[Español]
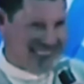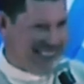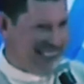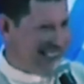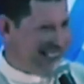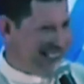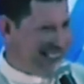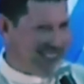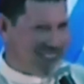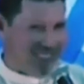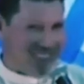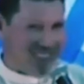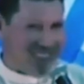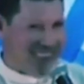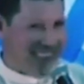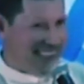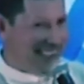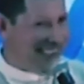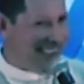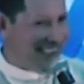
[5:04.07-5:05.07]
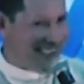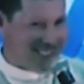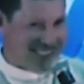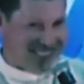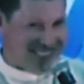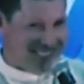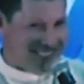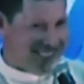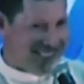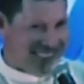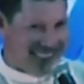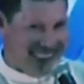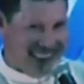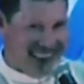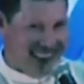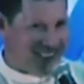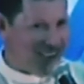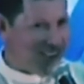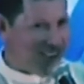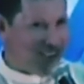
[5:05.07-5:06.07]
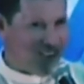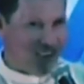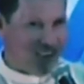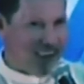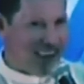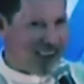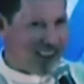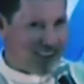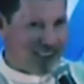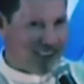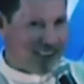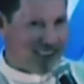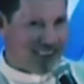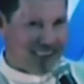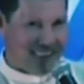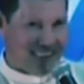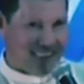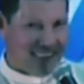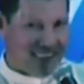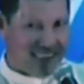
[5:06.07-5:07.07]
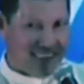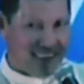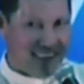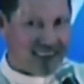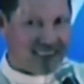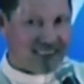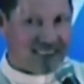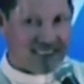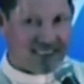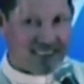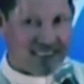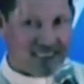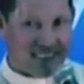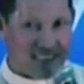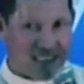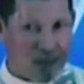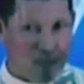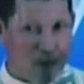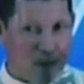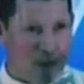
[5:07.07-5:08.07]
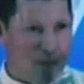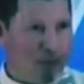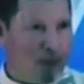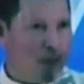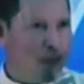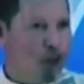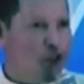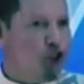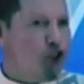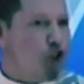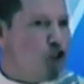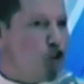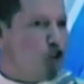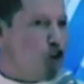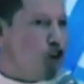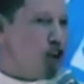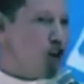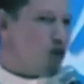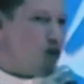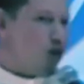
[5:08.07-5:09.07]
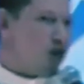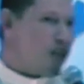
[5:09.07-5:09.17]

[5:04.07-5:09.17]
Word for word: va a tener tiempo para ir a los, a los cubanos a hacerse la terapia, yo